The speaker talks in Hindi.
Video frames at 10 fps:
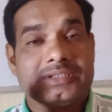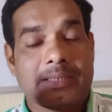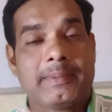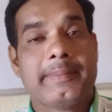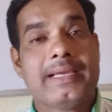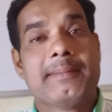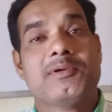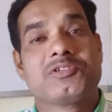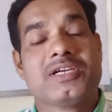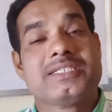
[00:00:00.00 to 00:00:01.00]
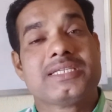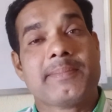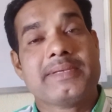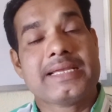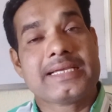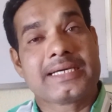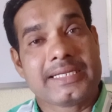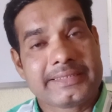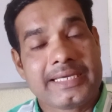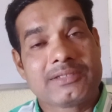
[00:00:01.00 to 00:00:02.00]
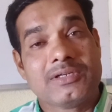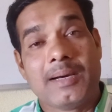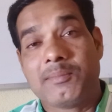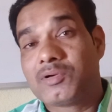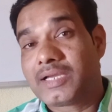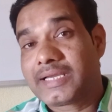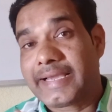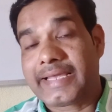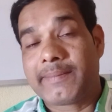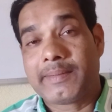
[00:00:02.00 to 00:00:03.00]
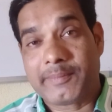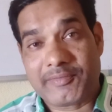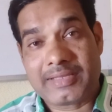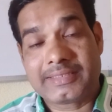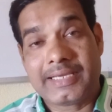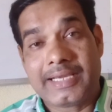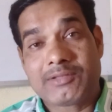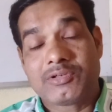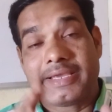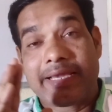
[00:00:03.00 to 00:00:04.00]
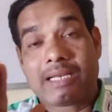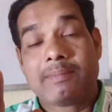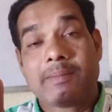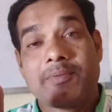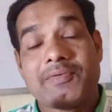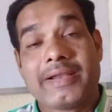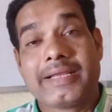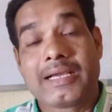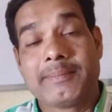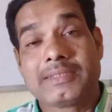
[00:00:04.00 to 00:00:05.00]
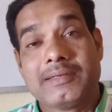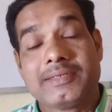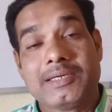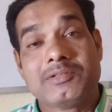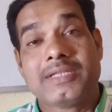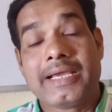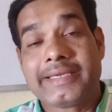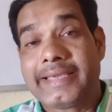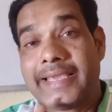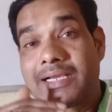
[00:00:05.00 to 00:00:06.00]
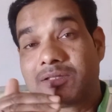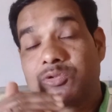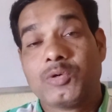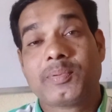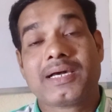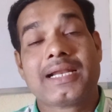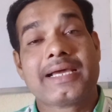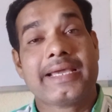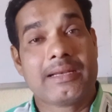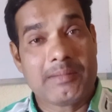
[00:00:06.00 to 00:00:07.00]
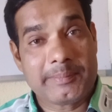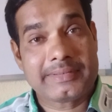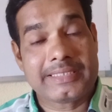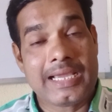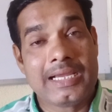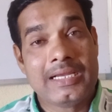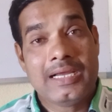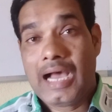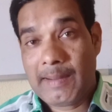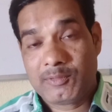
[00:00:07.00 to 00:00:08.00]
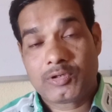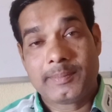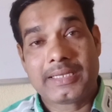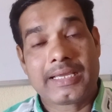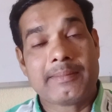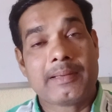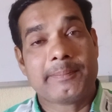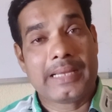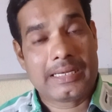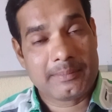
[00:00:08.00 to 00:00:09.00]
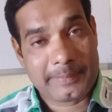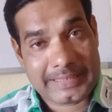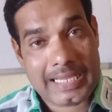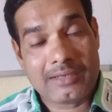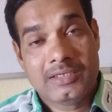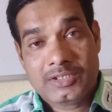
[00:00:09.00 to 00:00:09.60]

जब भी हम लोग जो है ज़मीन जायदाद खरीदते हैं तो हम लोग एक एग्रीमेंट बनवाते हैं तो एग्रीमेंट बनवाने का मतलब ये होता है कि एक दो प्रकार का एग्रीमेंट बनता है आप लोग को मैंने कई बार पहले भी बताया